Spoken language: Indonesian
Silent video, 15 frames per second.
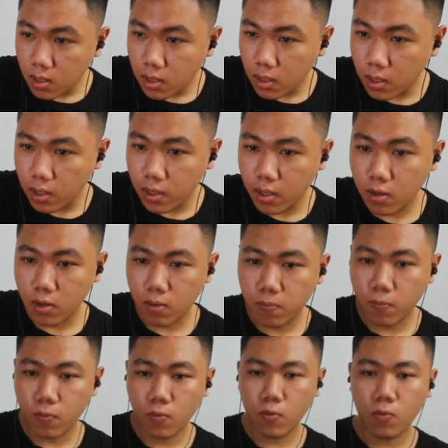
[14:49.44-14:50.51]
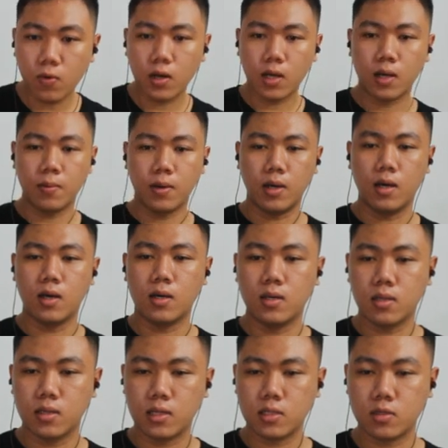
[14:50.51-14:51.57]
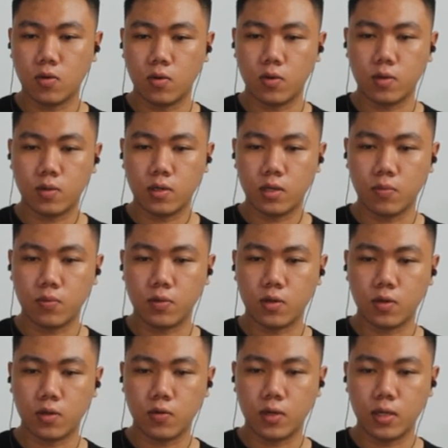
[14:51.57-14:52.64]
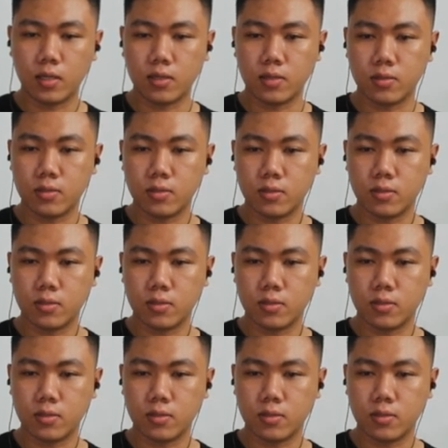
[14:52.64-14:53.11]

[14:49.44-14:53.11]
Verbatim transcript: Error pula, bah. Let's go. Ini yang video kedua.